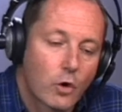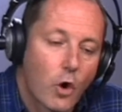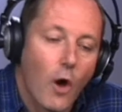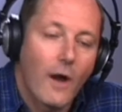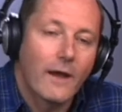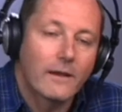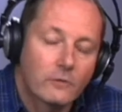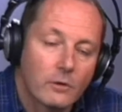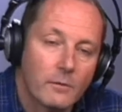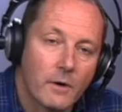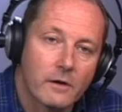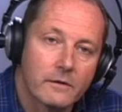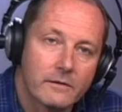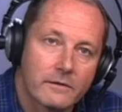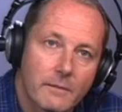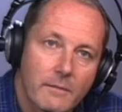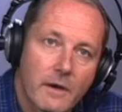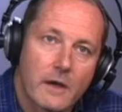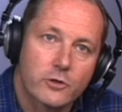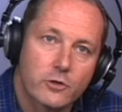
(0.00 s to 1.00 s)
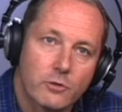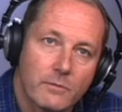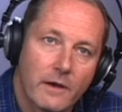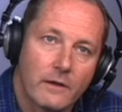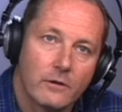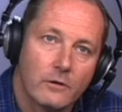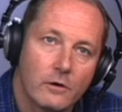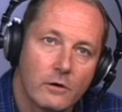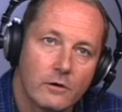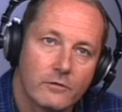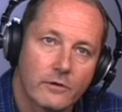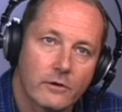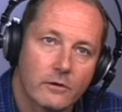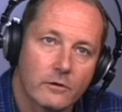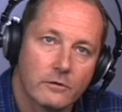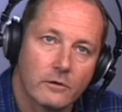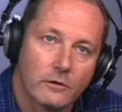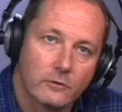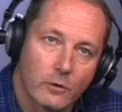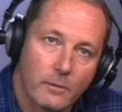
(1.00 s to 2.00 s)
correctement sa marche de
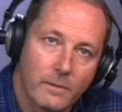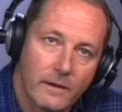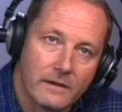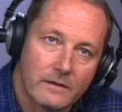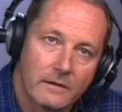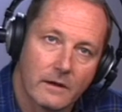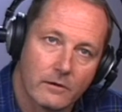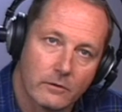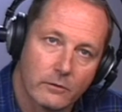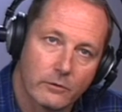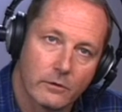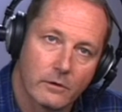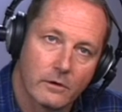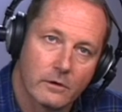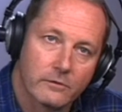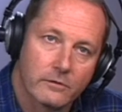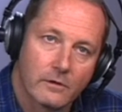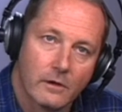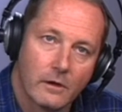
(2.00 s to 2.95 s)
manœuvre euh, d'entreprise, là, en l'occurrence. Alors,